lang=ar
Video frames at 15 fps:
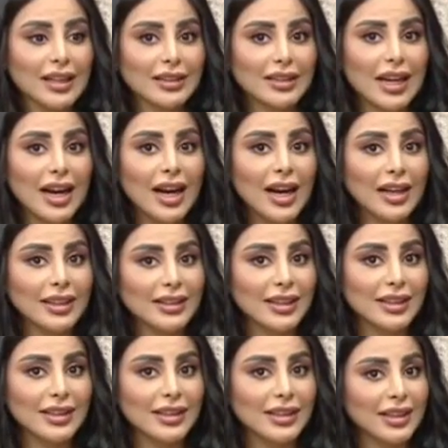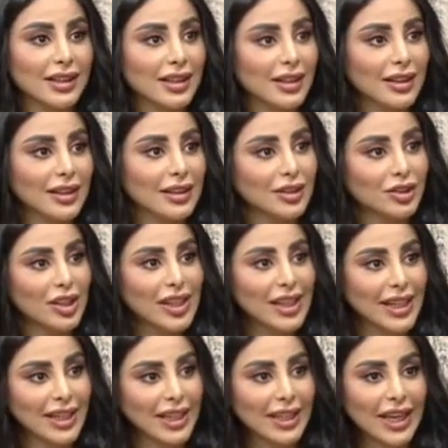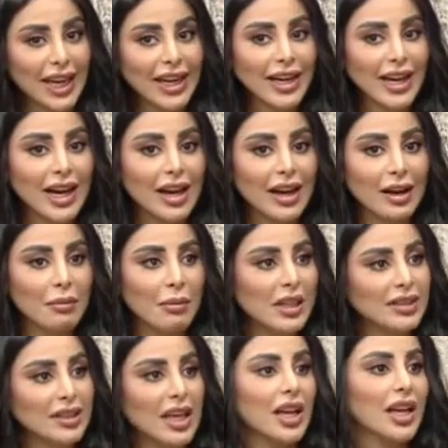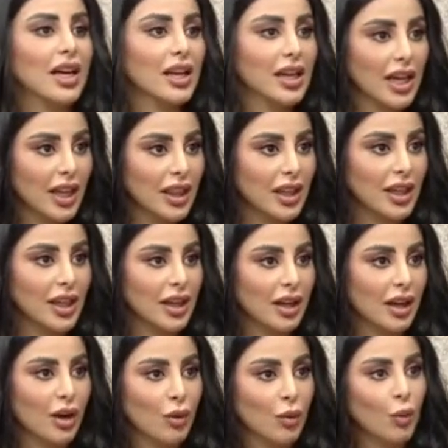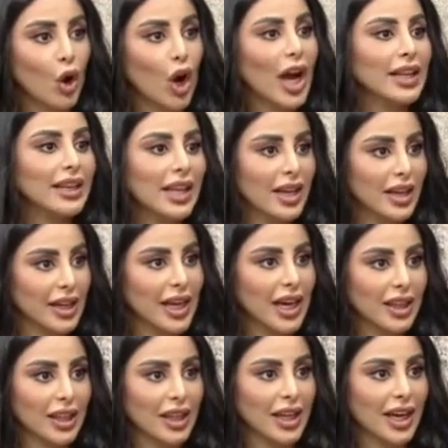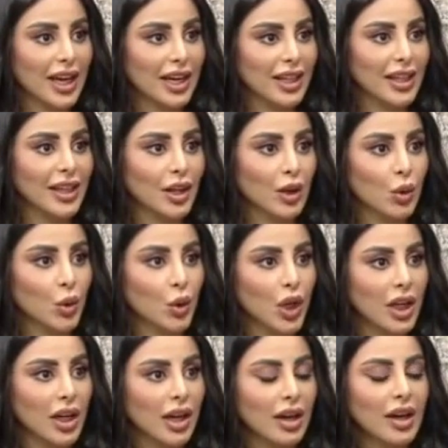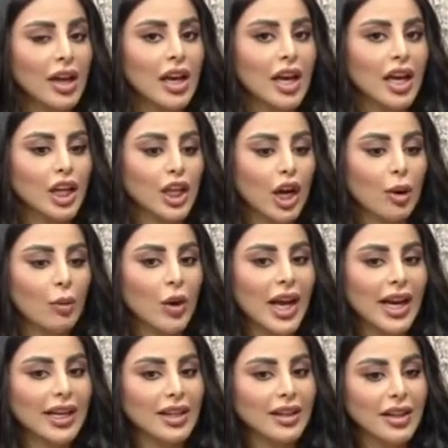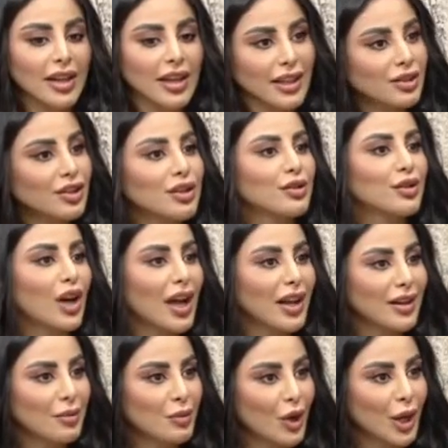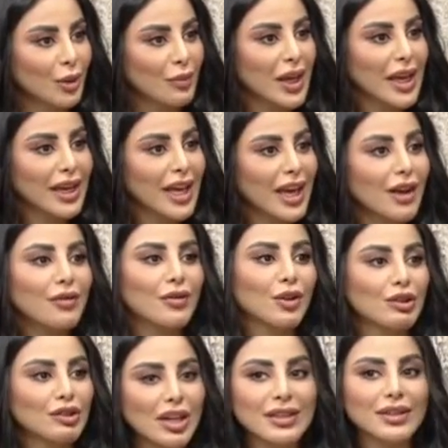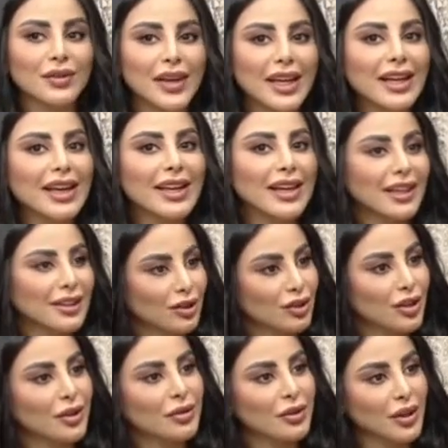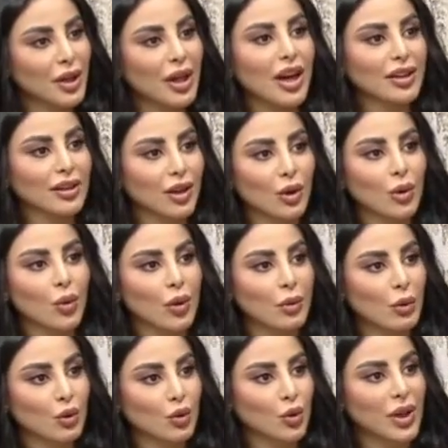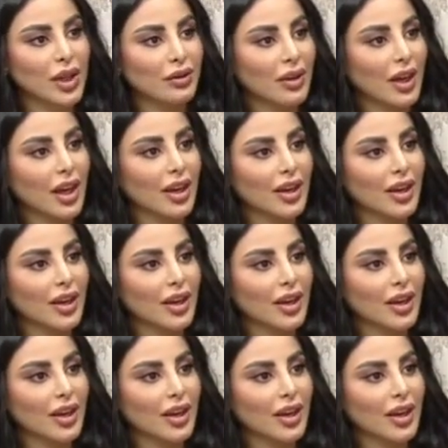صراحة شيء يعني كأنها مسألة رياضية صحيح. ومعادلة رياضية نعم. خلينا نقول اليوم ولكن نجي للسؤال المهم كيف كل شخص فينا يكتشف نقاط القوة الموجودة فيه؟